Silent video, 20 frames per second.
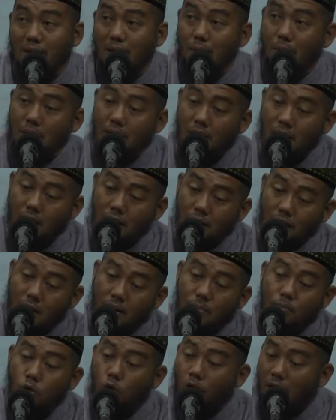yang mengenal Allah
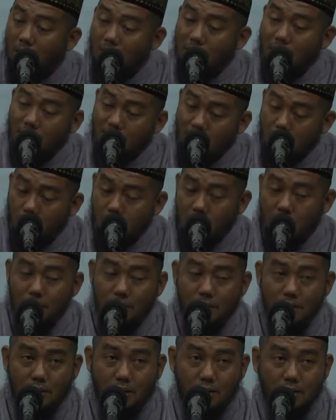bukan dari jalur
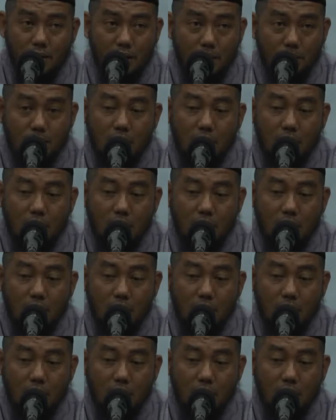Nabi SAW.